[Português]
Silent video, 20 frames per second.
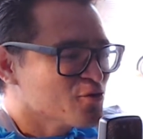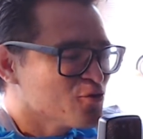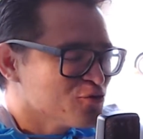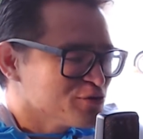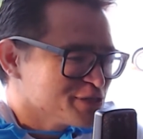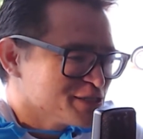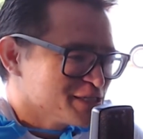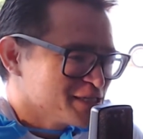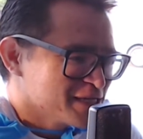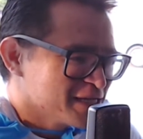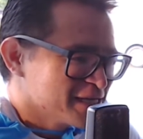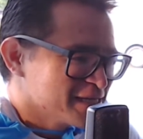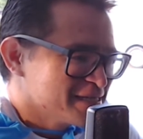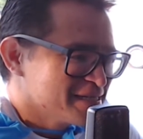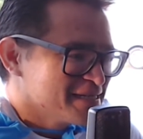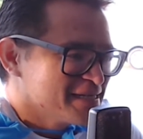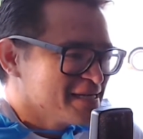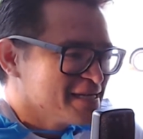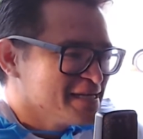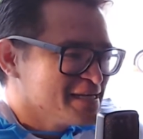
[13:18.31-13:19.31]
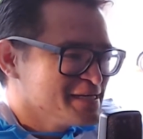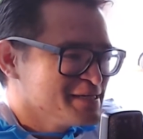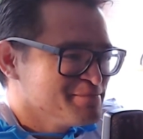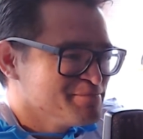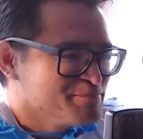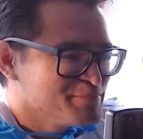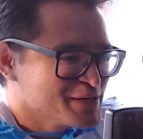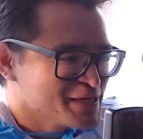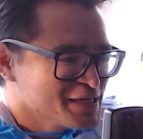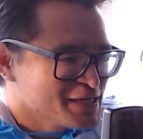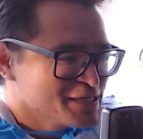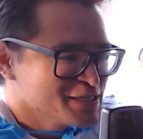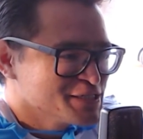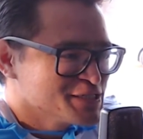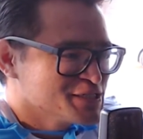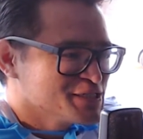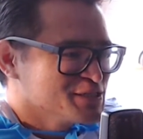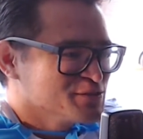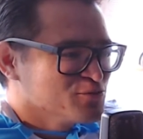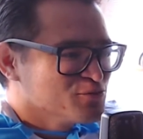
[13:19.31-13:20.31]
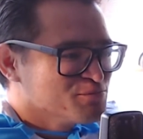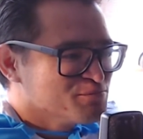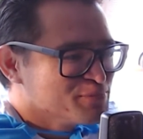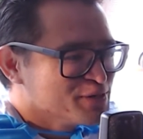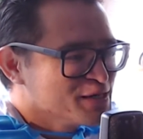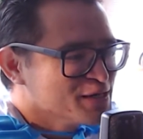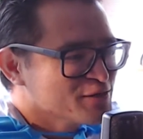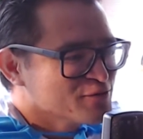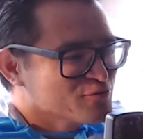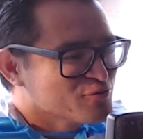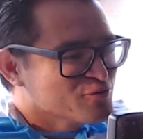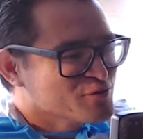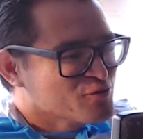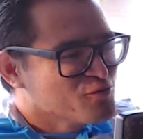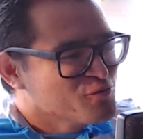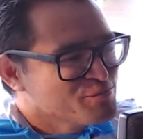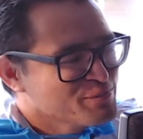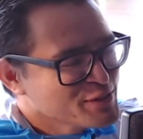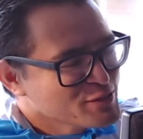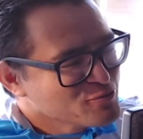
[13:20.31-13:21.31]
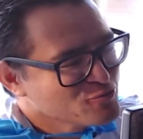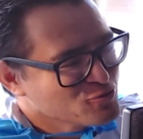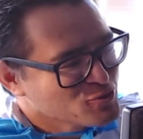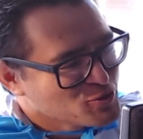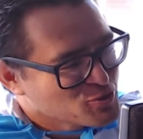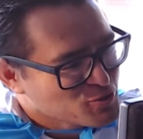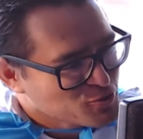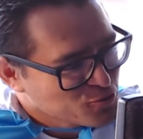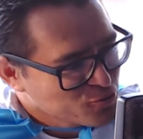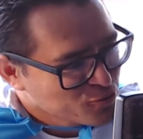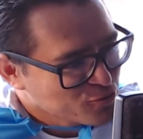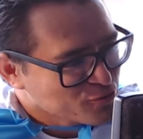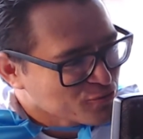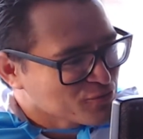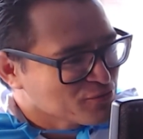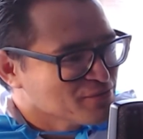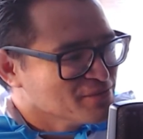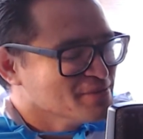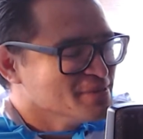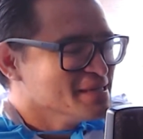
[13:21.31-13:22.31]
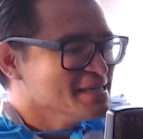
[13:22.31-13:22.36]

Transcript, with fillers: consegue empréstimo no banco com menos juro